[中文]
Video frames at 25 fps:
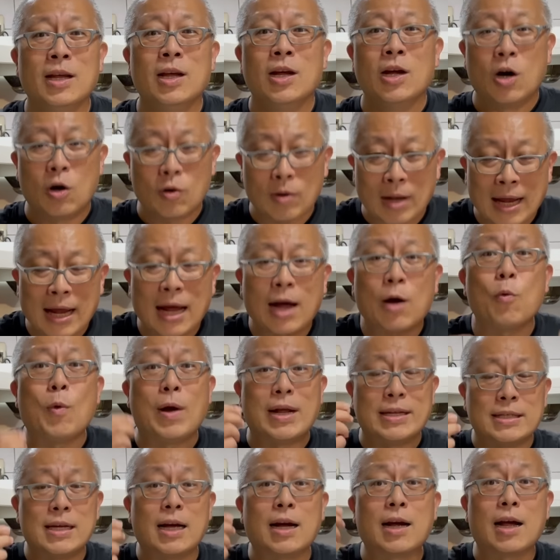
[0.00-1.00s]
后来他
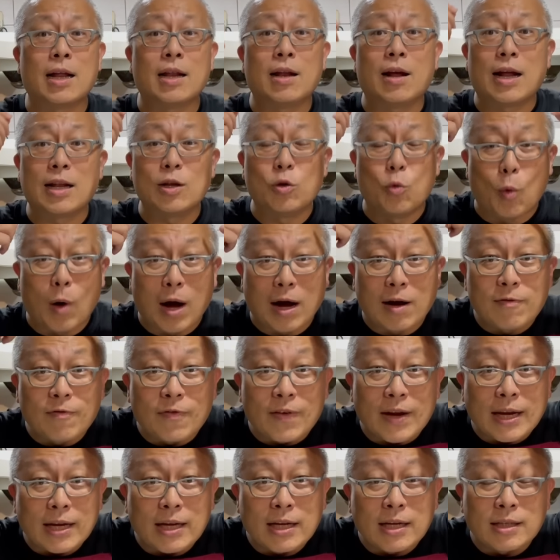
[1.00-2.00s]
晚上看到他的王
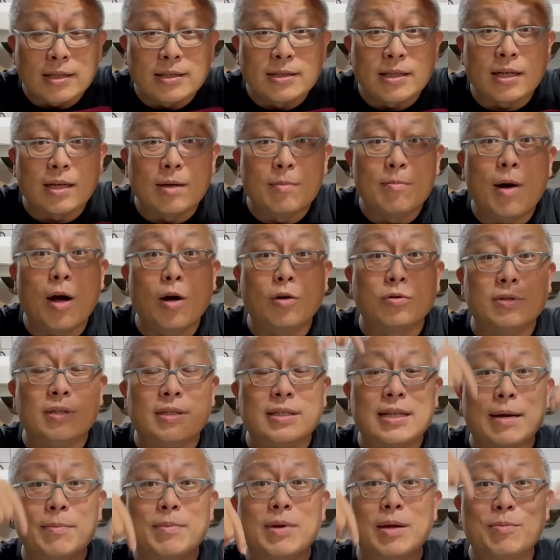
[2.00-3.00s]
妃，这个帽子
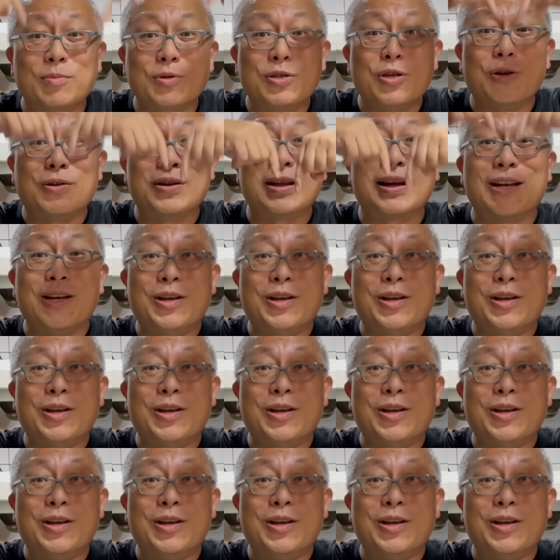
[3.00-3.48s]
上面不是有那个